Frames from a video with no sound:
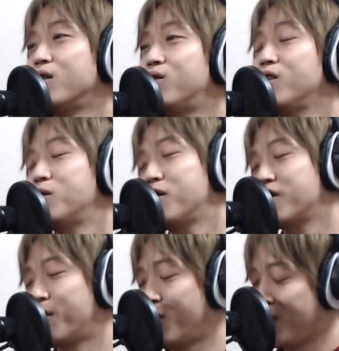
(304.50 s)
クリスマス
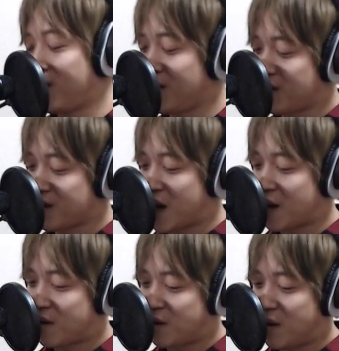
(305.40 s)
はもう
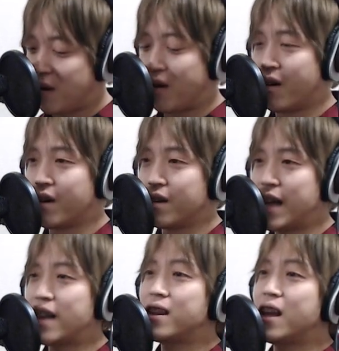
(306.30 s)
結構
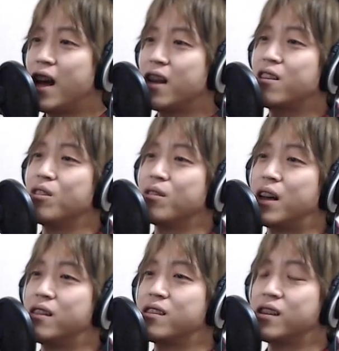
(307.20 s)
やったなっていう
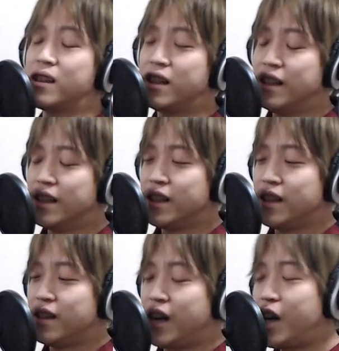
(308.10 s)
感じ
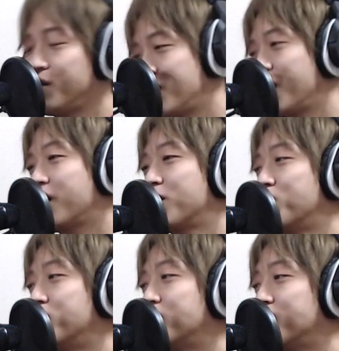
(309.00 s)
あるんじゃないかなと
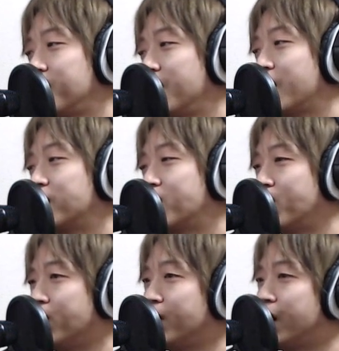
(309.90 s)
思うんですよねだからそ
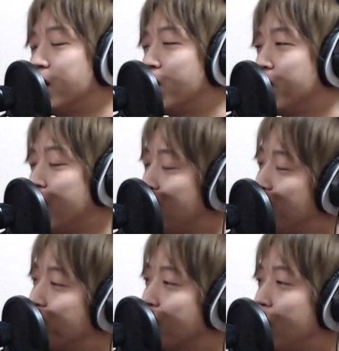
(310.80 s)
のなんだろうな
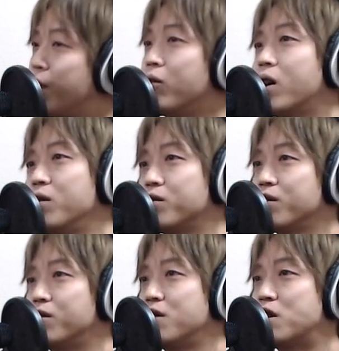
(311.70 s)
テレビとかのそ
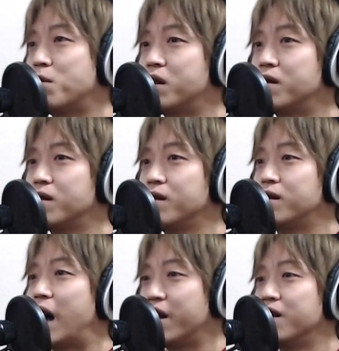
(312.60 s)
のクリスマス
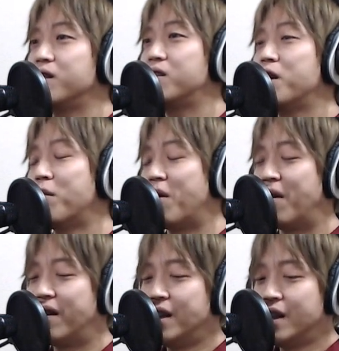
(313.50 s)
感にして
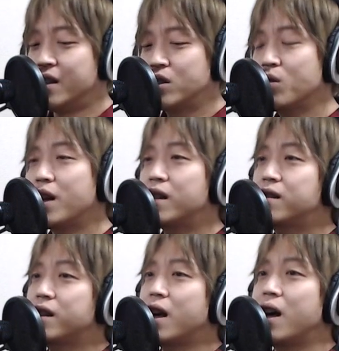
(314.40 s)
もちょっとやっ
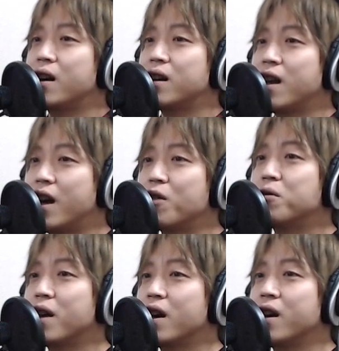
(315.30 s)
つけ感がねあるよ
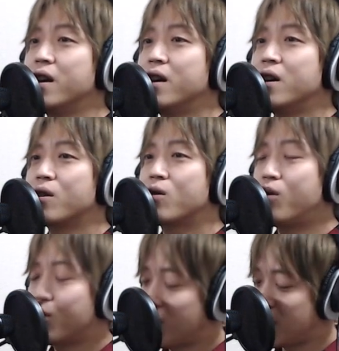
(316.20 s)
ね
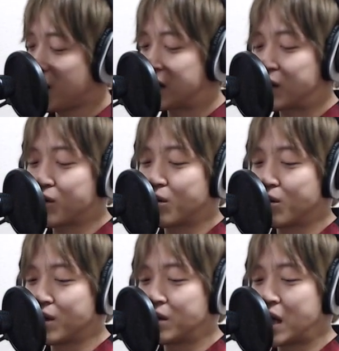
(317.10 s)
ここいらでちょっ
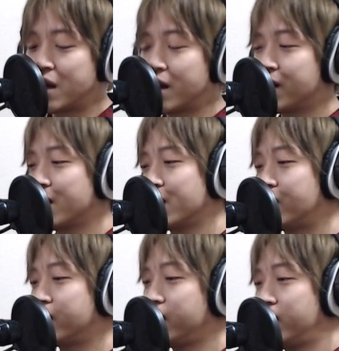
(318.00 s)
とサンタさんた
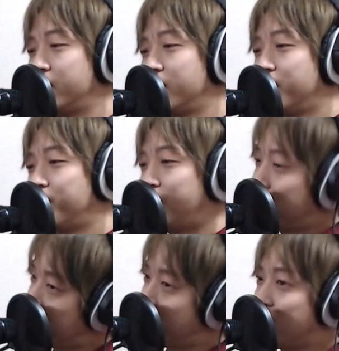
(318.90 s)
ち
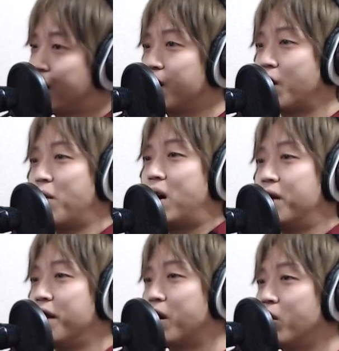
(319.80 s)
サンタさんなんか分か
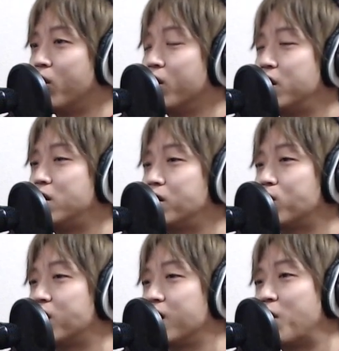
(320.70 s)
んないけどキリスト
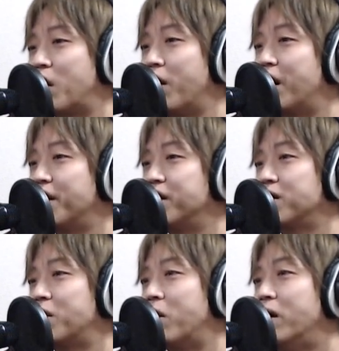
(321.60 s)
さんなのか分かんないです
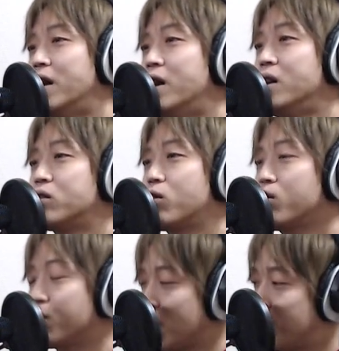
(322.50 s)
けどちょっ
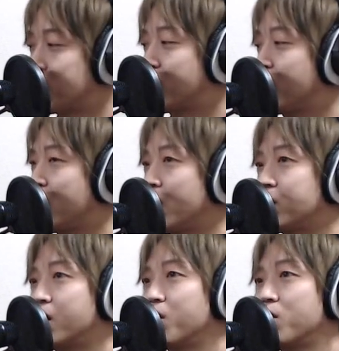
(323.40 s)
とね一発気合い直
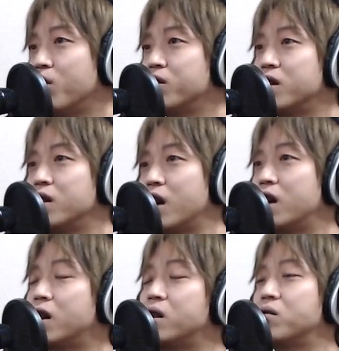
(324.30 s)
さないと日本人に飽き
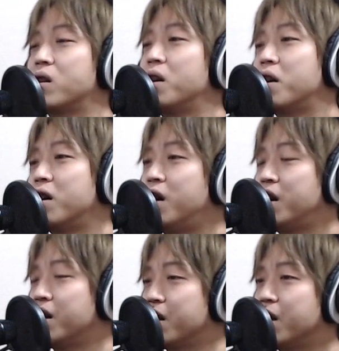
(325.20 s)
られちゃうんじゃないかな
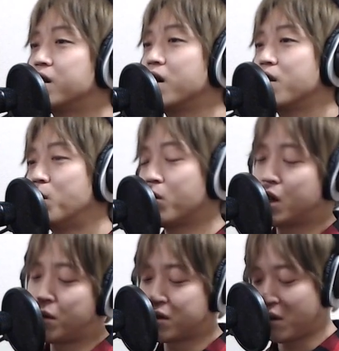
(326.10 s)
なんてね最近思っ
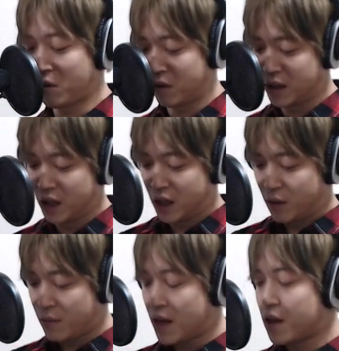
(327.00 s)
てますけど
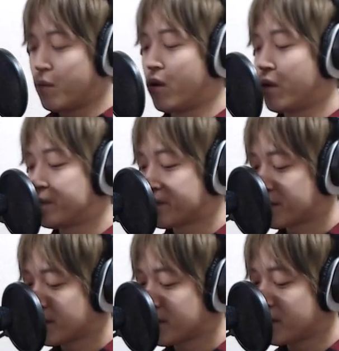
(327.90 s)
まあでも
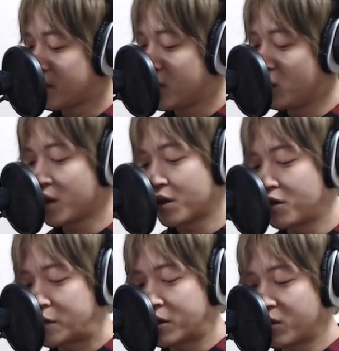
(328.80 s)
世の中に
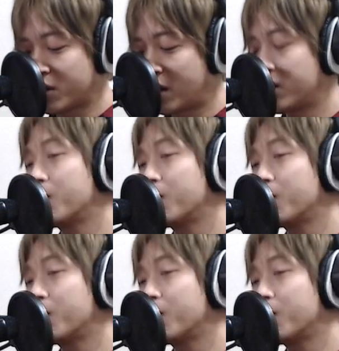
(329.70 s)
クリスマスソングたくさ